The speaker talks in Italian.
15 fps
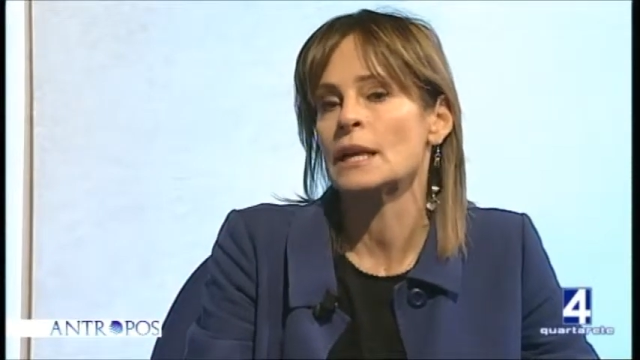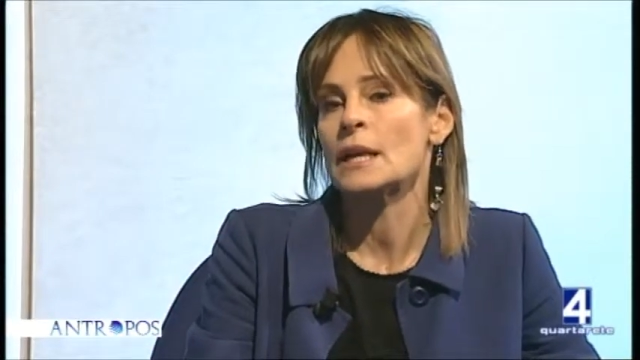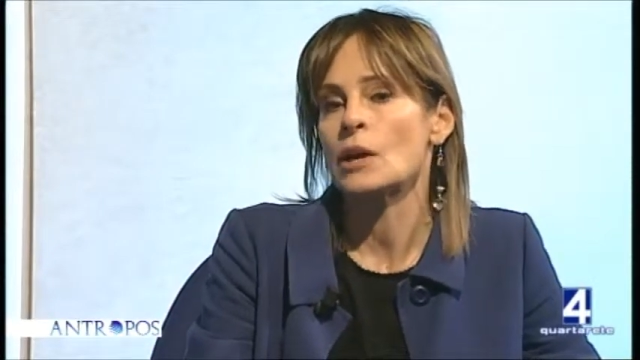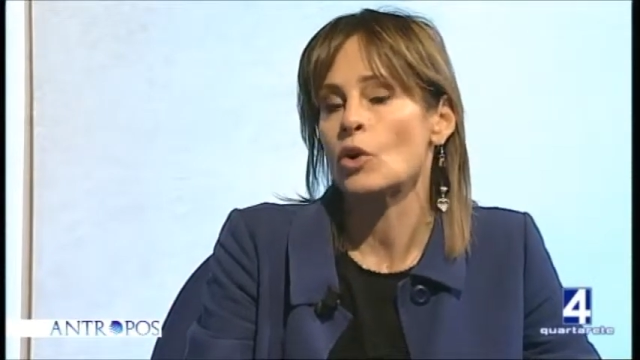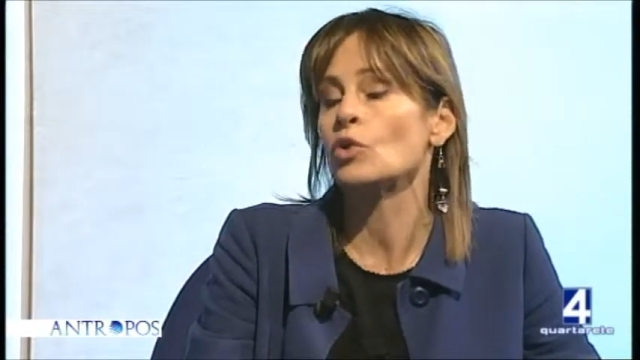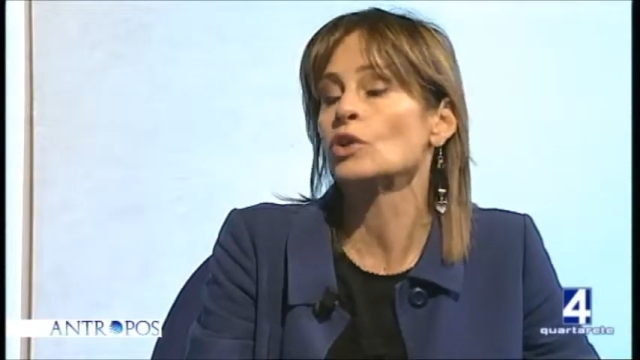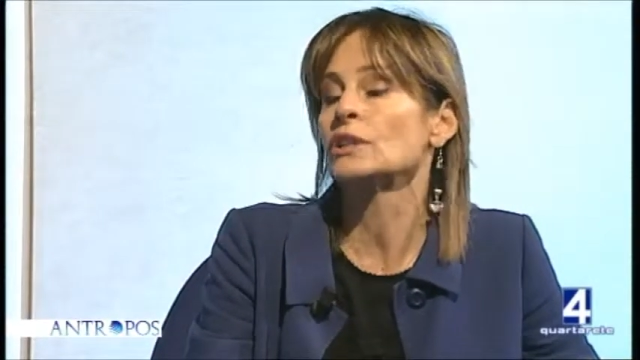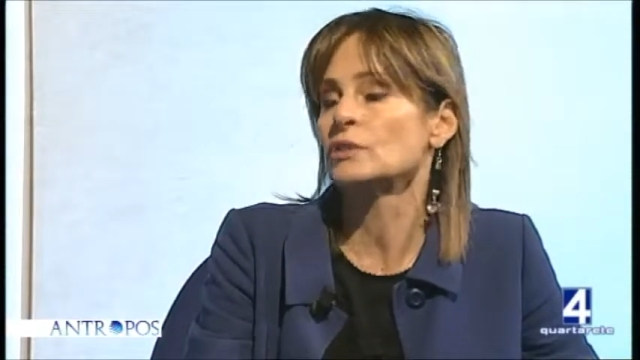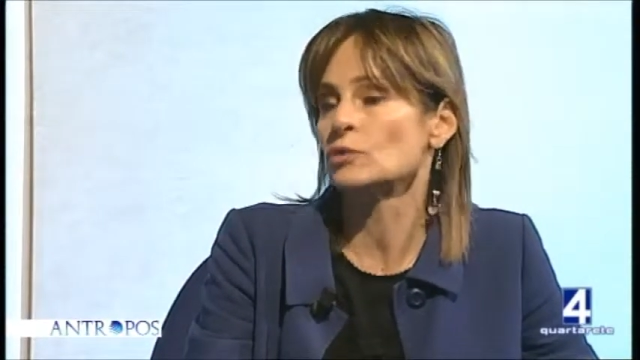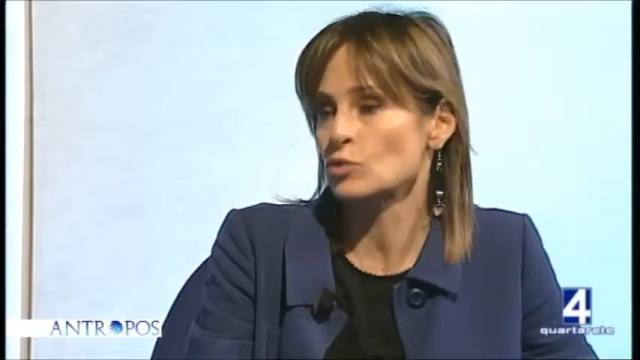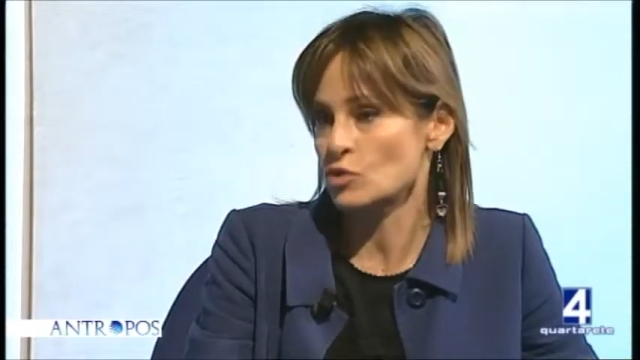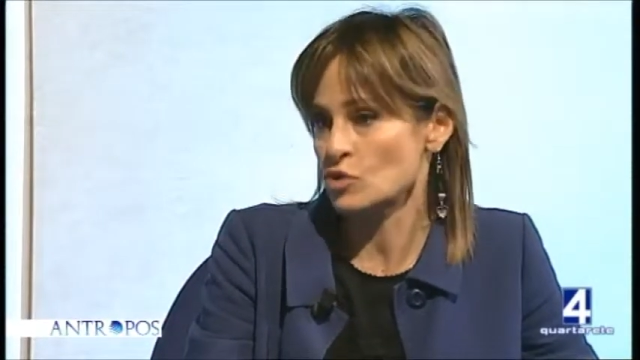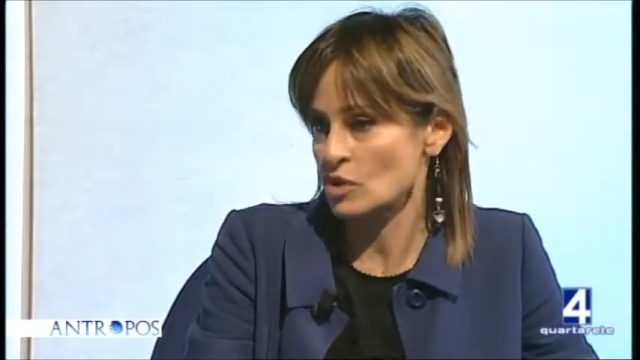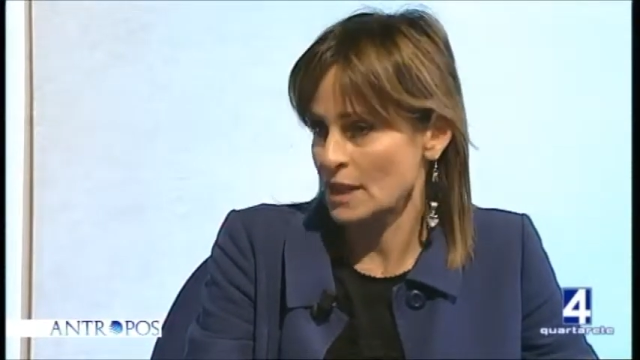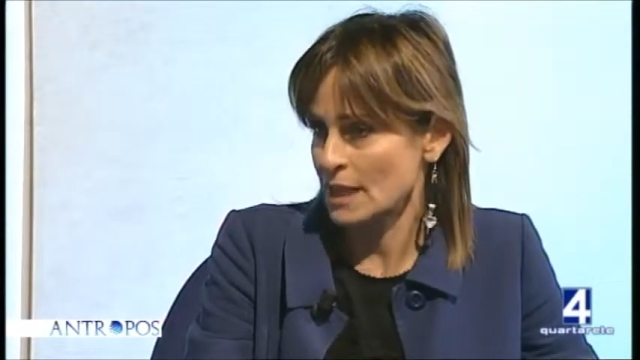oli
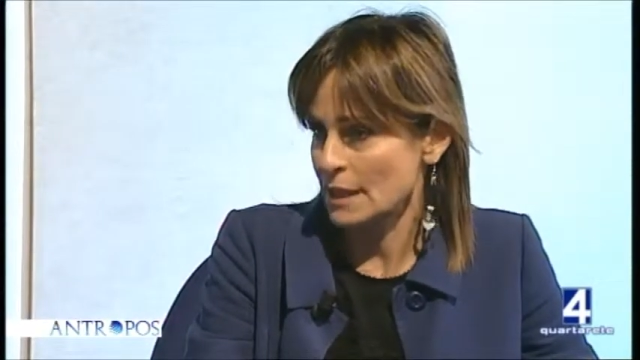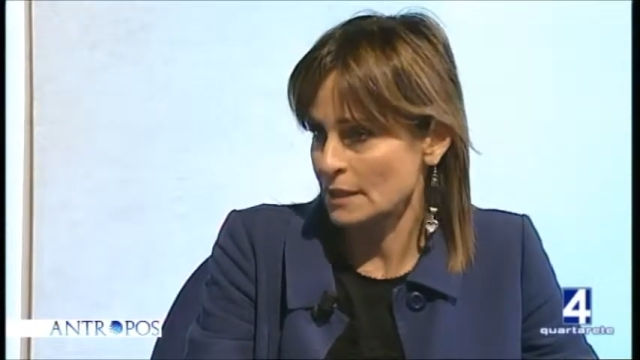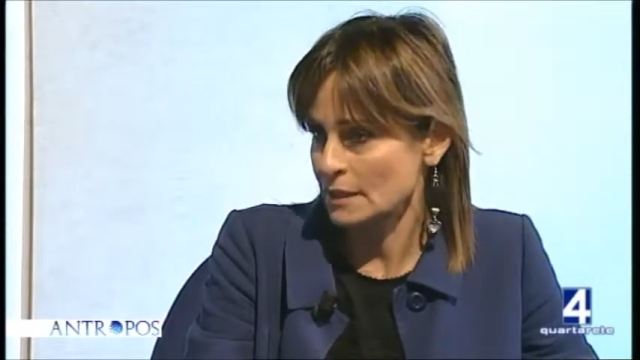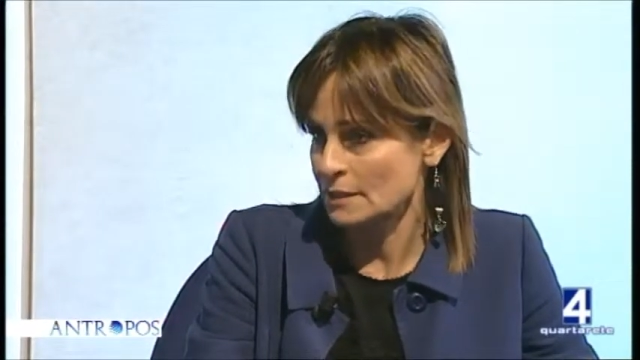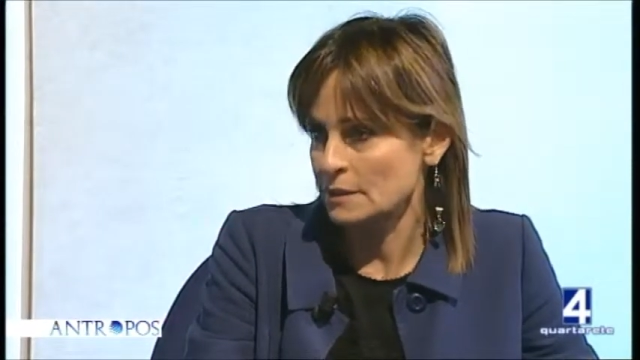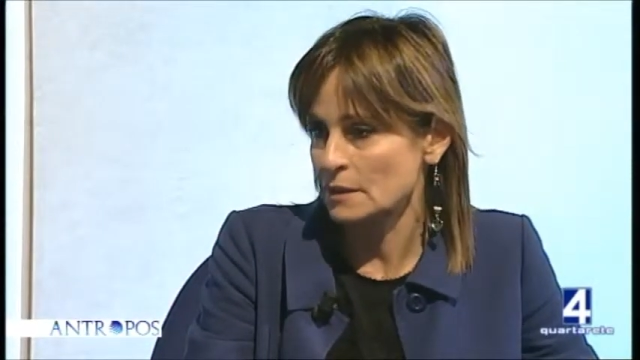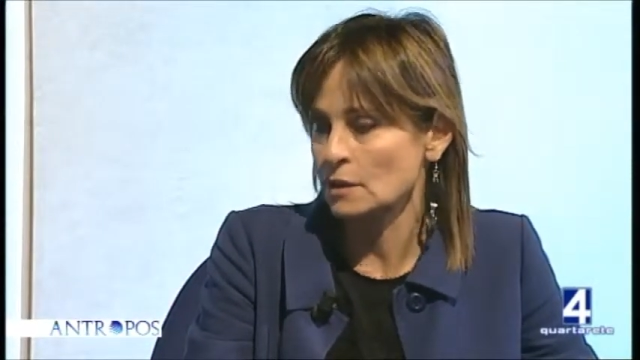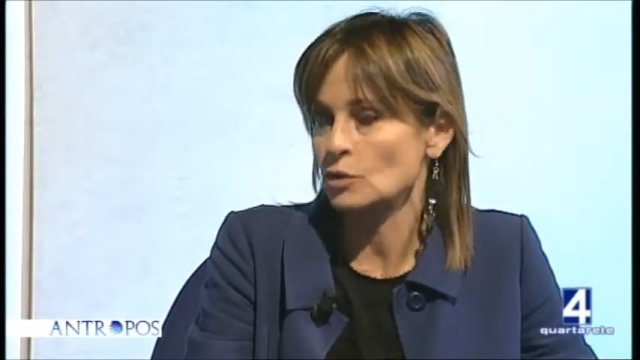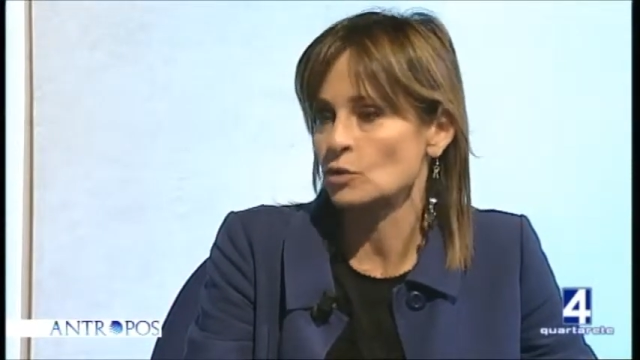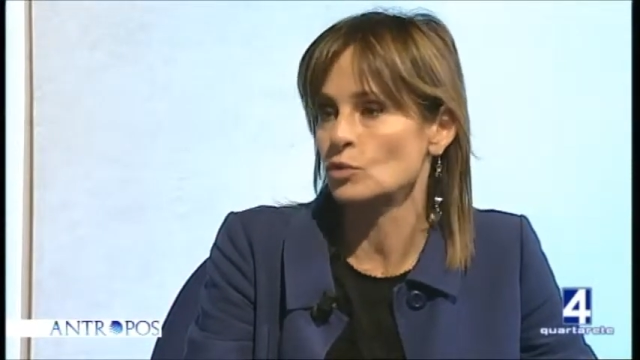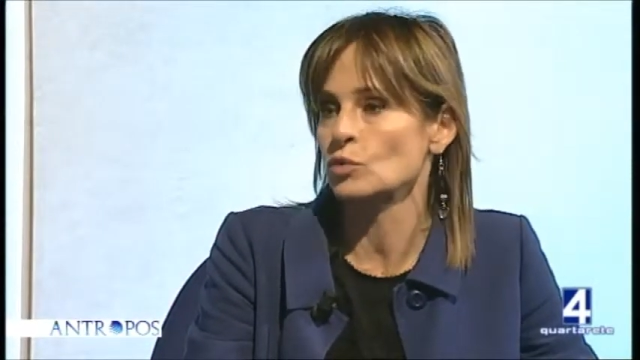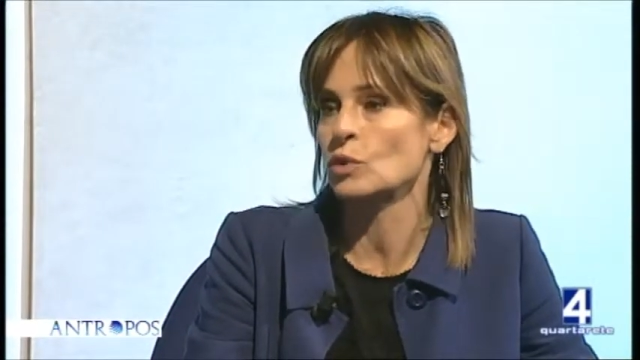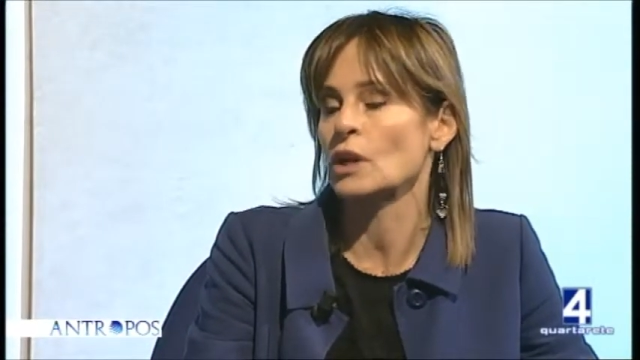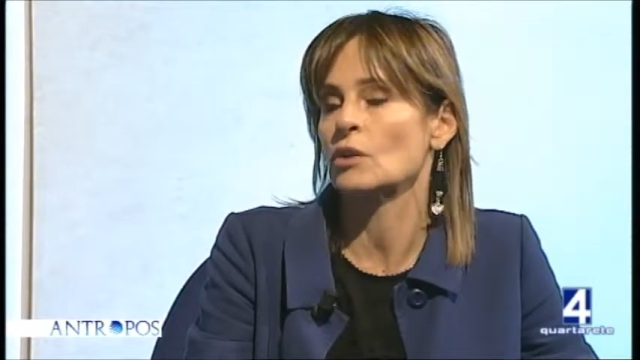industriali addirittura,